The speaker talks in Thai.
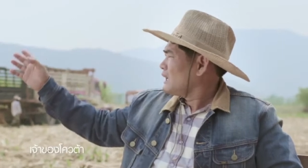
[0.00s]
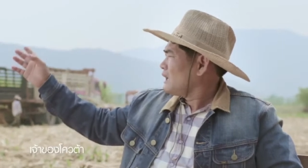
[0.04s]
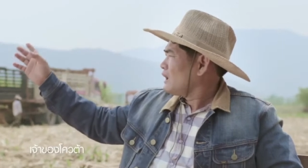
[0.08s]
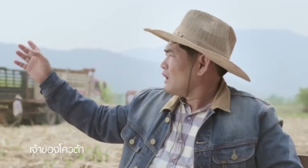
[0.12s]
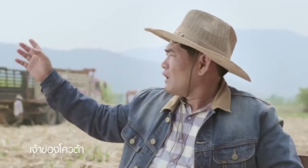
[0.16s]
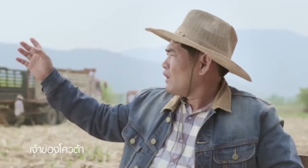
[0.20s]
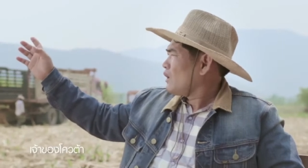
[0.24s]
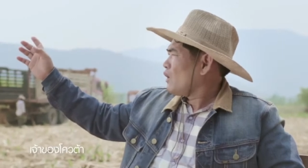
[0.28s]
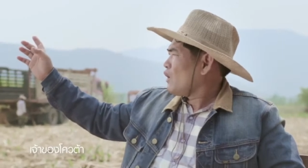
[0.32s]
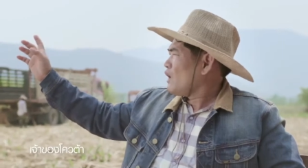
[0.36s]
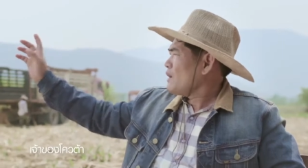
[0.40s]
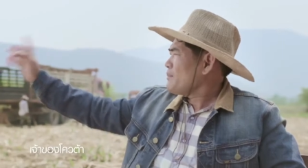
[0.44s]
ครับ
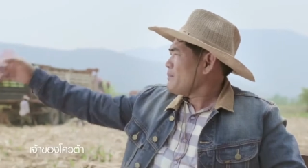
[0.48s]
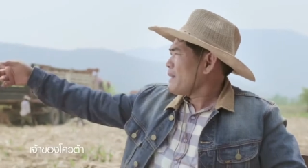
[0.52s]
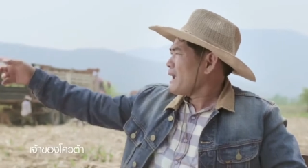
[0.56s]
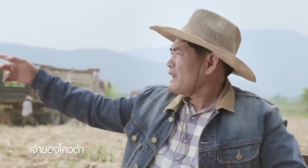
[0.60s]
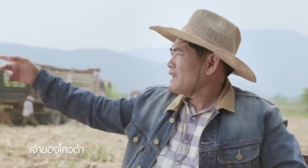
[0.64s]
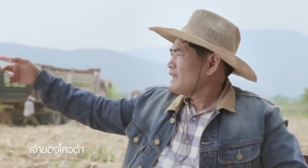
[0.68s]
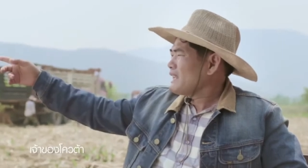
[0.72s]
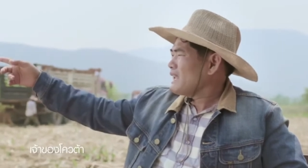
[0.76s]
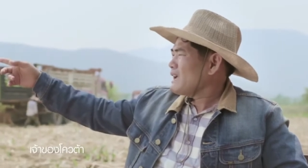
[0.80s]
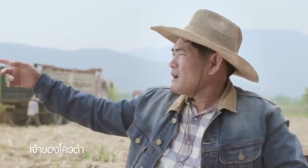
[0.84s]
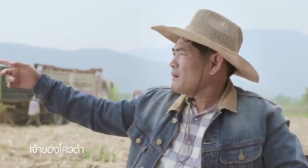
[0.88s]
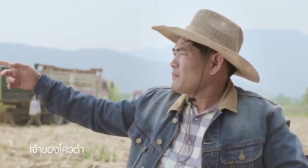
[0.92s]
อ้อยแปล
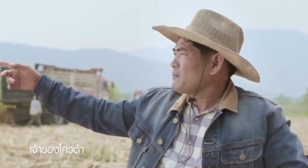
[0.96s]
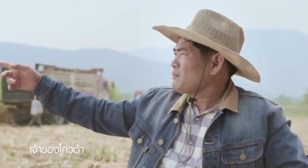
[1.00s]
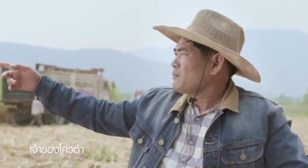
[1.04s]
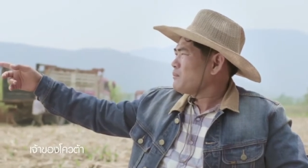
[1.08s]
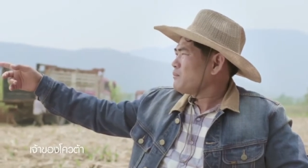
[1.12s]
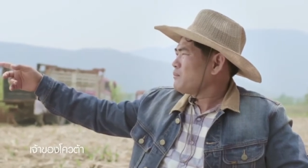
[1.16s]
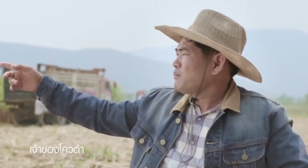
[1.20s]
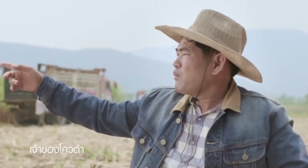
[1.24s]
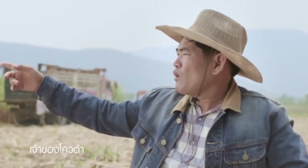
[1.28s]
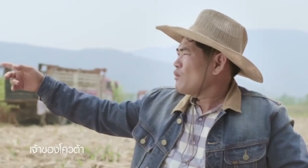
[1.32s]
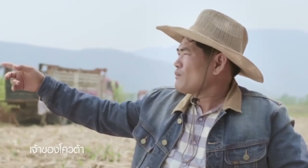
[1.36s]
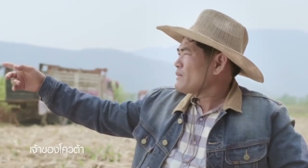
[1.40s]
งนี้
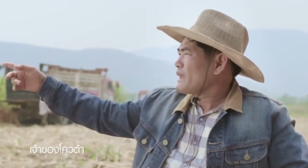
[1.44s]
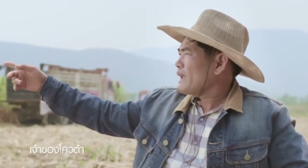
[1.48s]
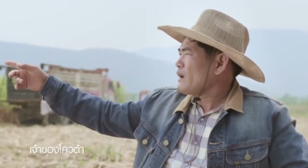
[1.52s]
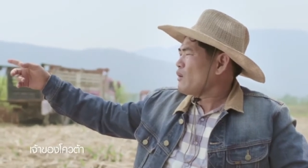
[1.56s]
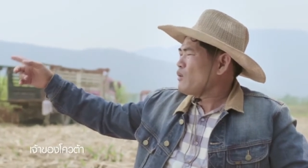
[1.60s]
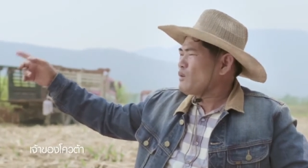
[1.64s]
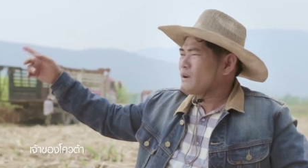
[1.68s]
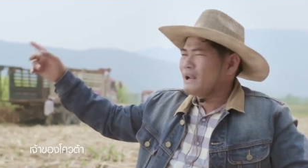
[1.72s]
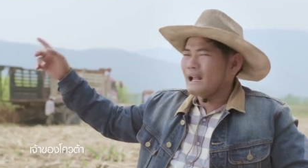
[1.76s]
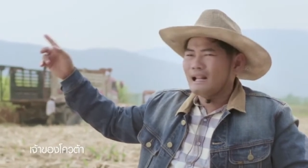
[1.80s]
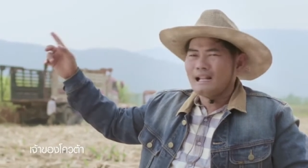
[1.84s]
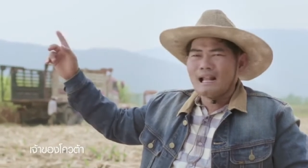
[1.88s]
ผมใช้
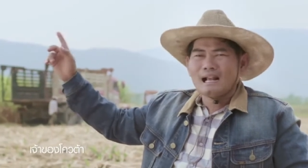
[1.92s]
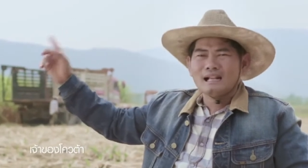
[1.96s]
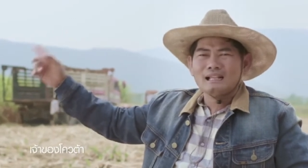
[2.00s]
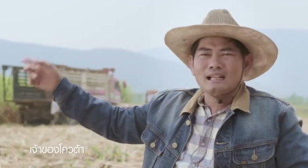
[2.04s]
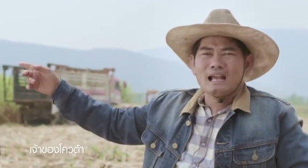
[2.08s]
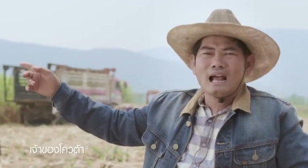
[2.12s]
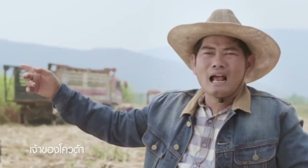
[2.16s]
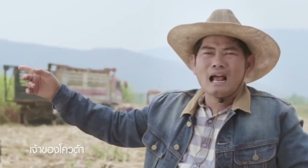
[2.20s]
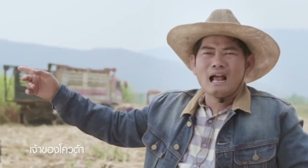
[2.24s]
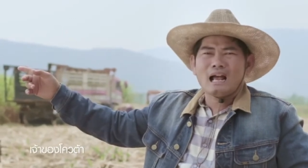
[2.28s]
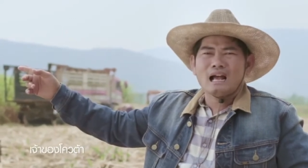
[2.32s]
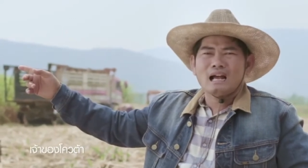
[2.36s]
คนงานทาก
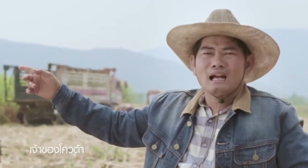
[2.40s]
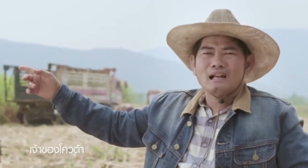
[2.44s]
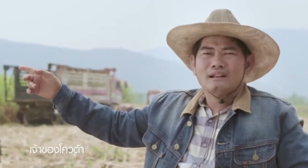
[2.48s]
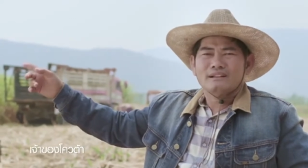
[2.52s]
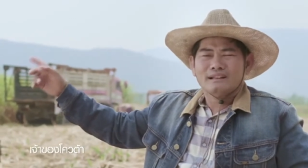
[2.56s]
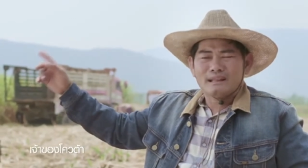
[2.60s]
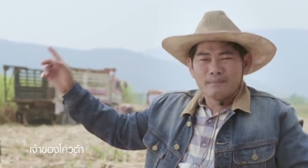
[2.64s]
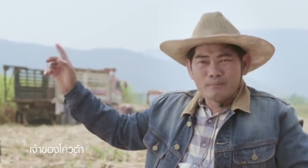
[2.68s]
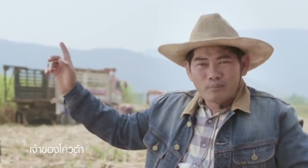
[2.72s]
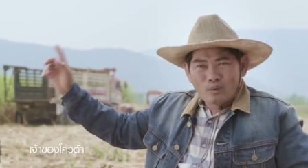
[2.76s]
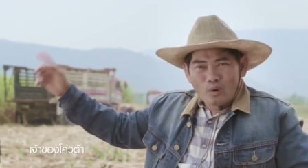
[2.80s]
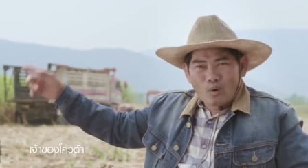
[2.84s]
หญ้า
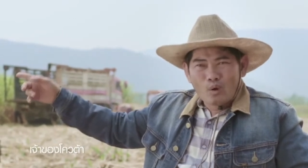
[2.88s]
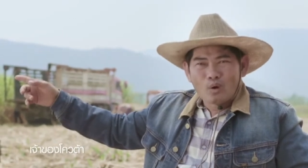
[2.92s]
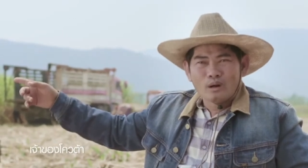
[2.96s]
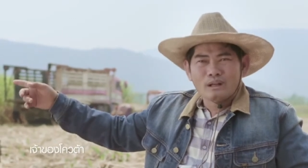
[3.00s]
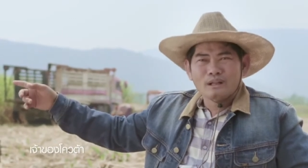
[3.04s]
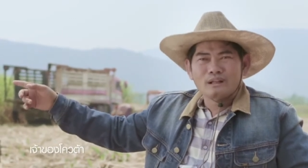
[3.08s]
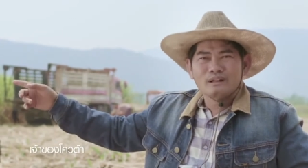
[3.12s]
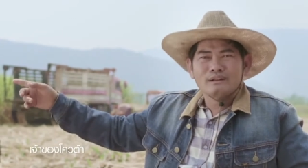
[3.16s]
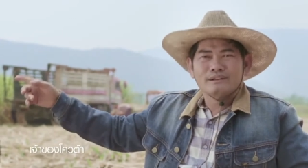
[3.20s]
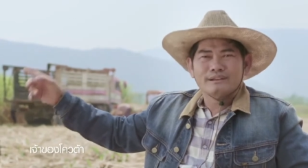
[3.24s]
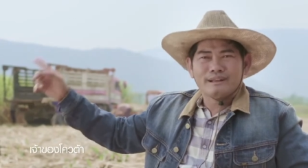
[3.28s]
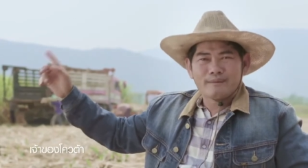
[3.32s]
10ค
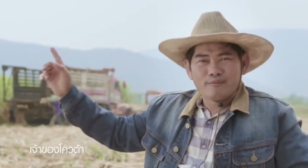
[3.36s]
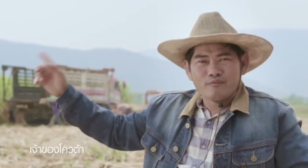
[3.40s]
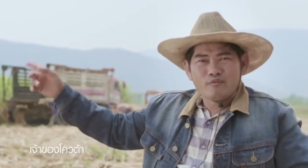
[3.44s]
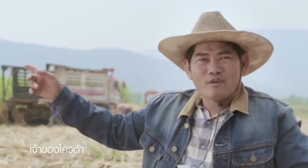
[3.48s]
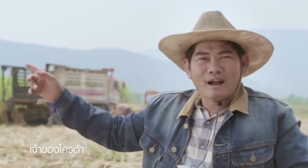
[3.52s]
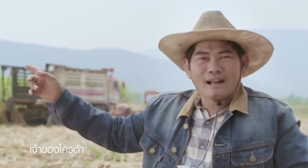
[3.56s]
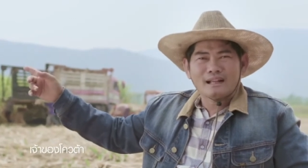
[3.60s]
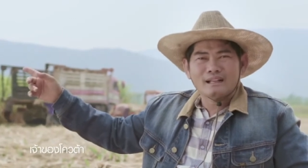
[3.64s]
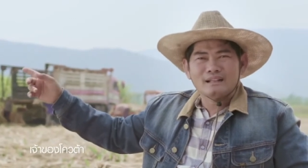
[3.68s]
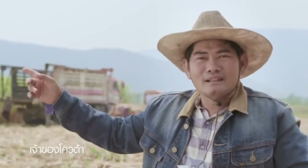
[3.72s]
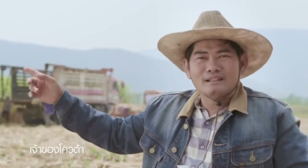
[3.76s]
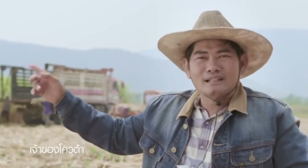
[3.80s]
น
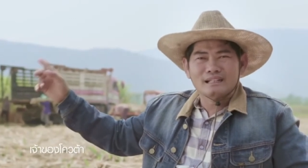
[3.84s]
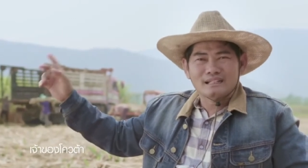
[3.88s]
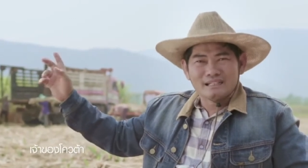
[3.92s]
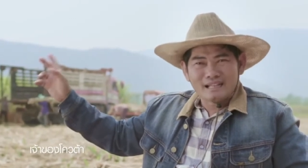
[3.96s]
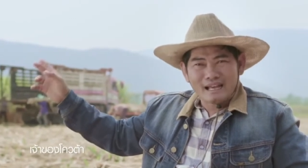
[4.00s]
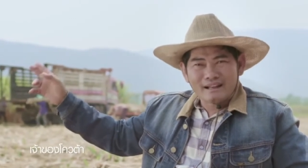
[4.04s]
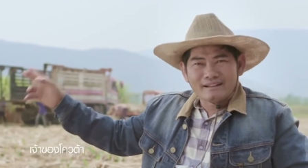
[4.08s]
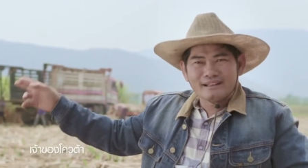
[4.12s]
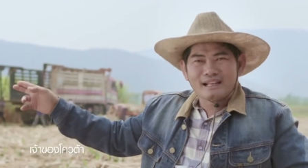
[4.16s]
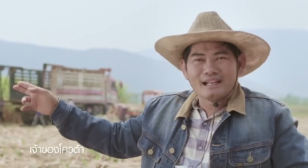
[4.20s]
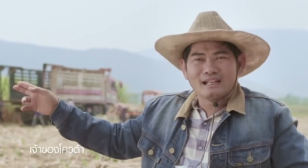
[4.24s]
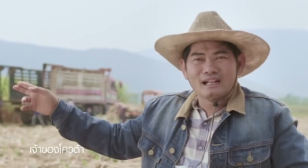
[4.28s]
10วันจึง
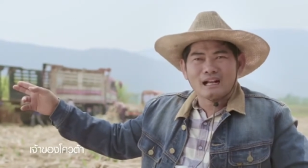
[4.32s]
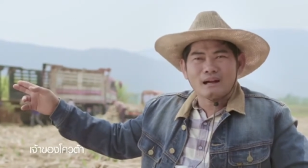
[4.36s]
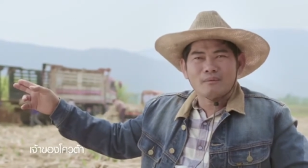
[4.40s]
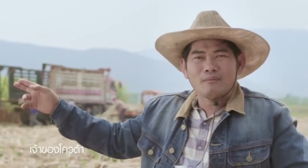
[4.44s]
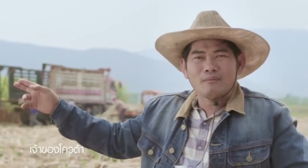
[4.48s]
จะเสร็จ